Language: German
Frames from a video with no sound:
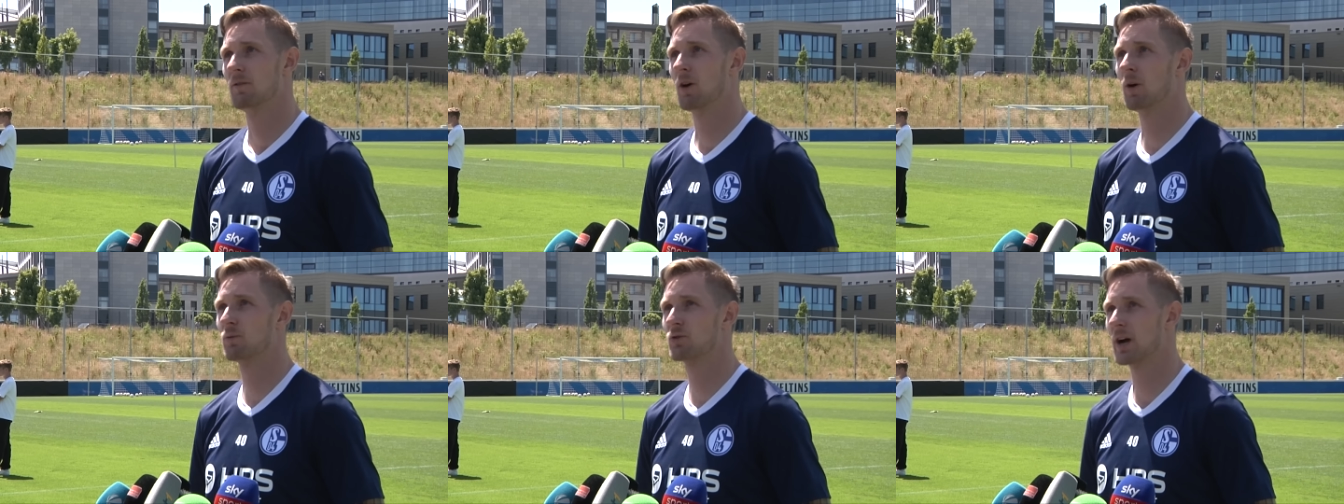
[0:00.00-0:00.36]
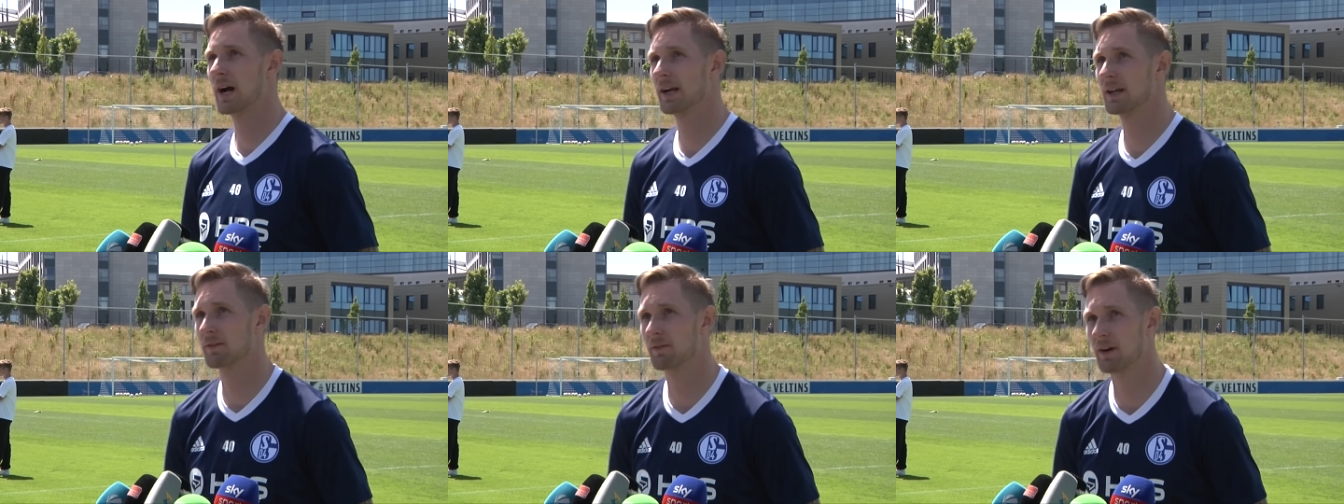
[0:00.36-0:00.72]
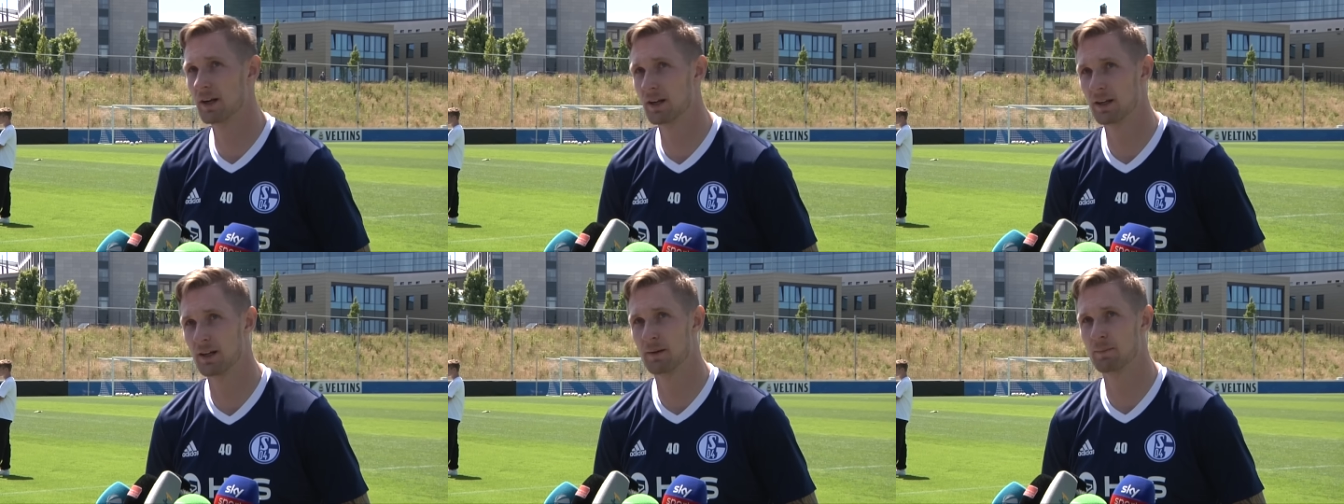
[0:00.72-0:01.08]
Warum Schalke?
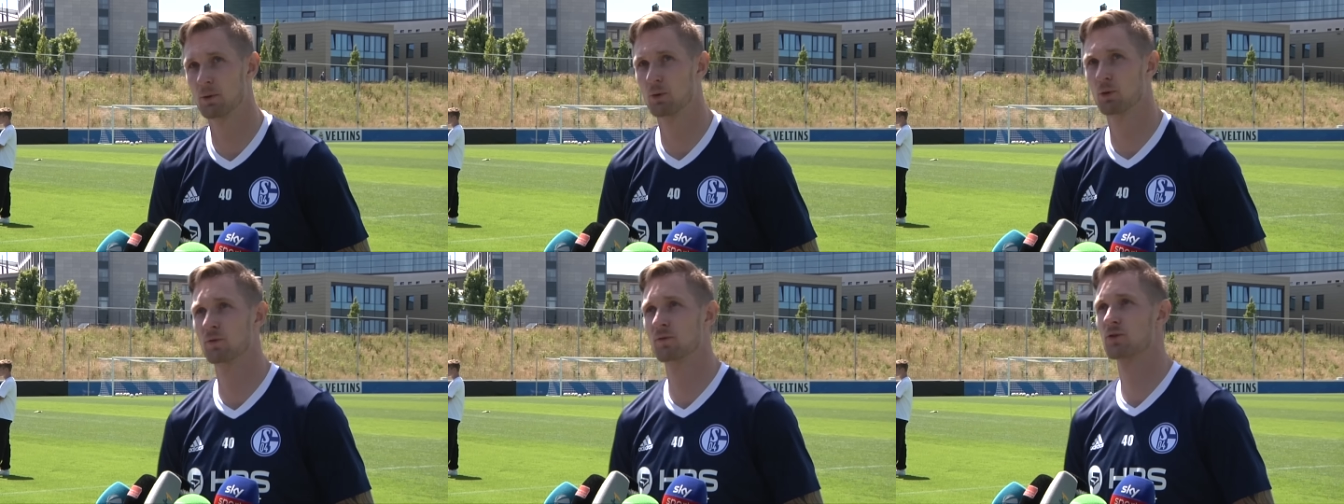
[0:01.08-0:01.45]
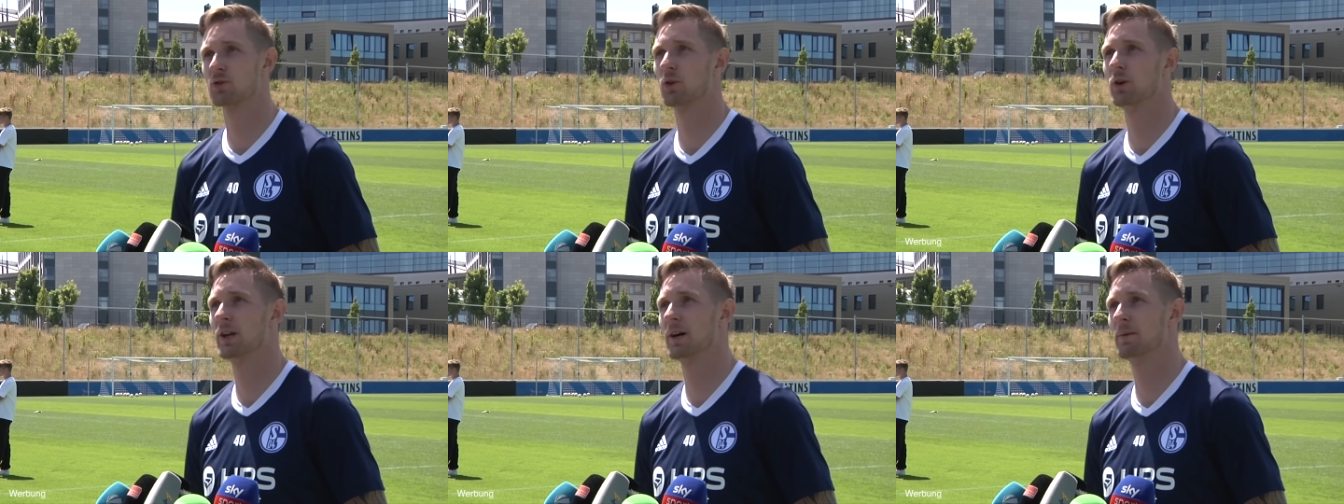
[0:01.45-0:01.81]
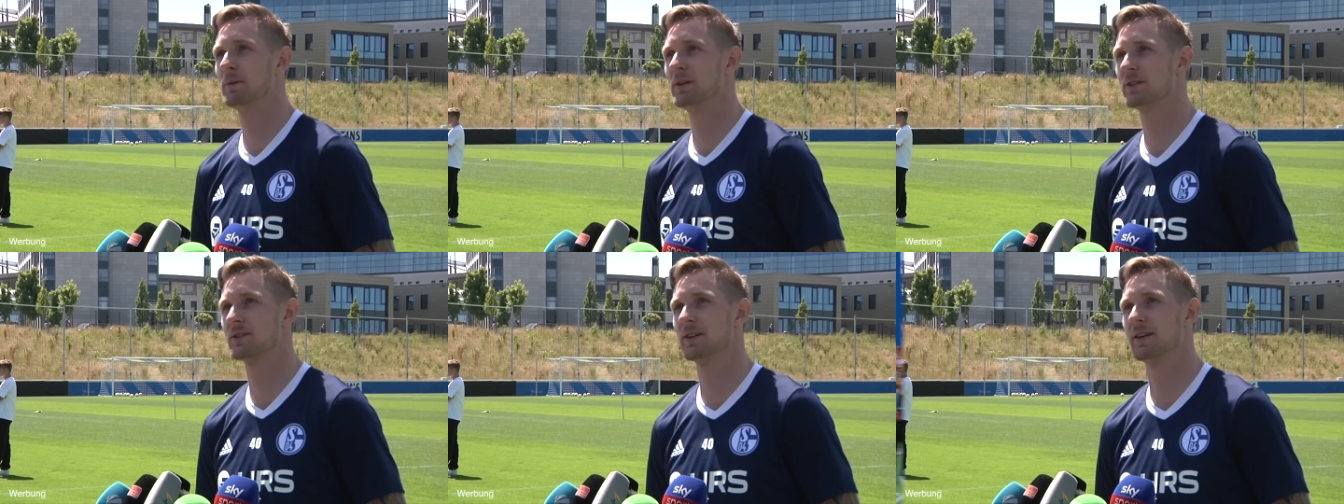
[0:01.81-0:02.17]
Weil ähm, Rufen Schröder
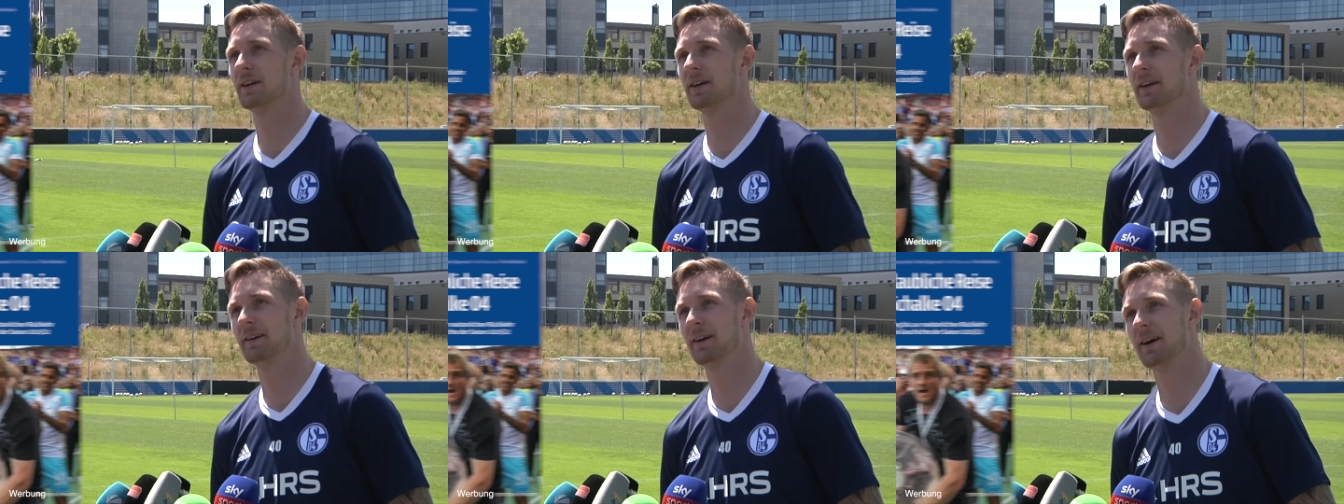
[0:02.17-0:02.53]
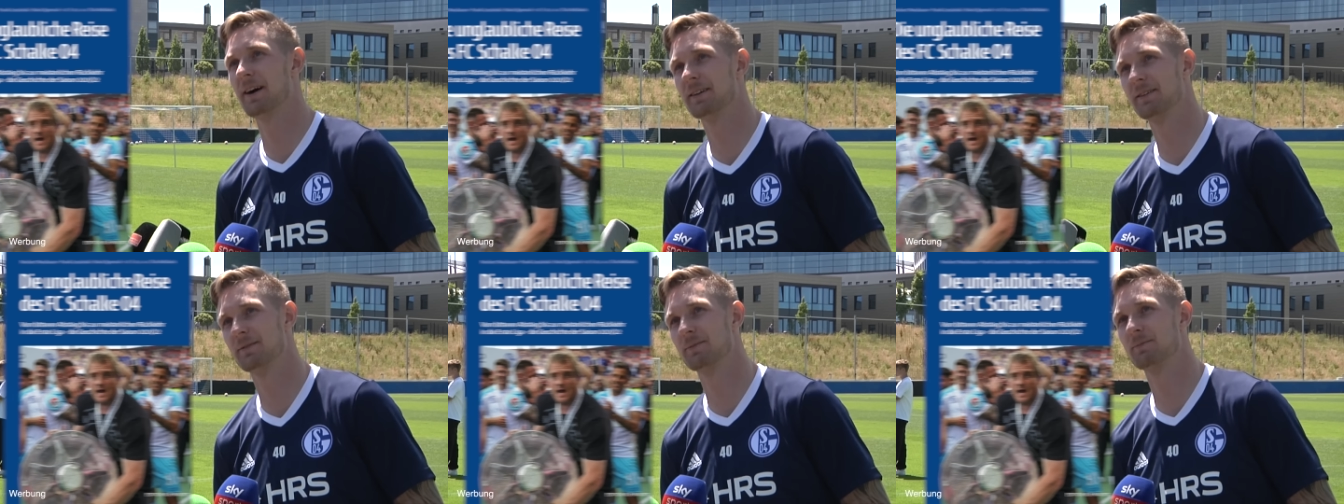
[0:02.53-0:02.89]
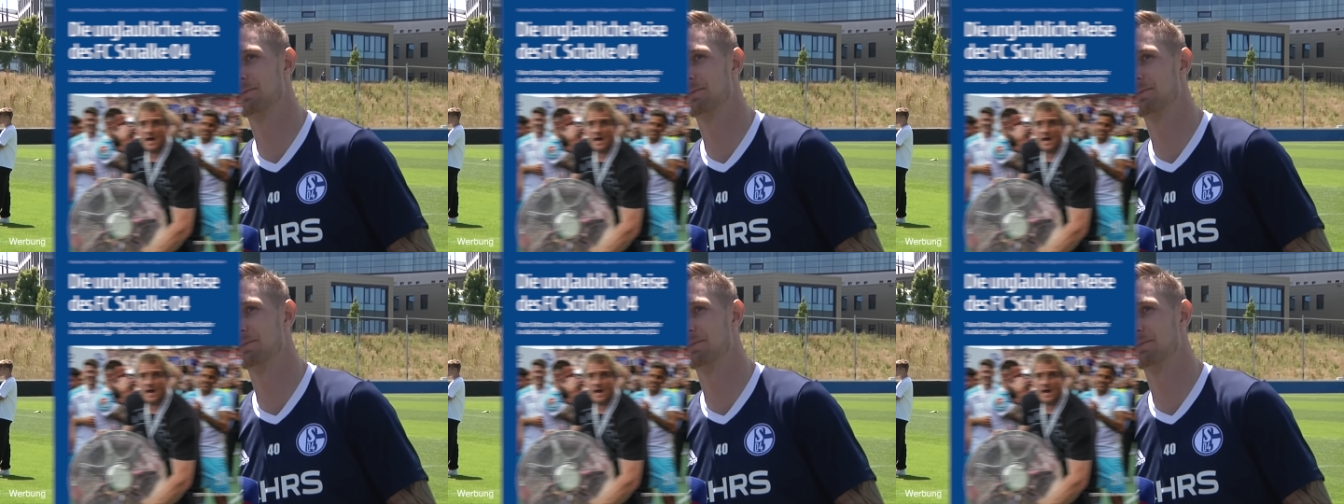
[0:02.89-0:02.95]
mich äh,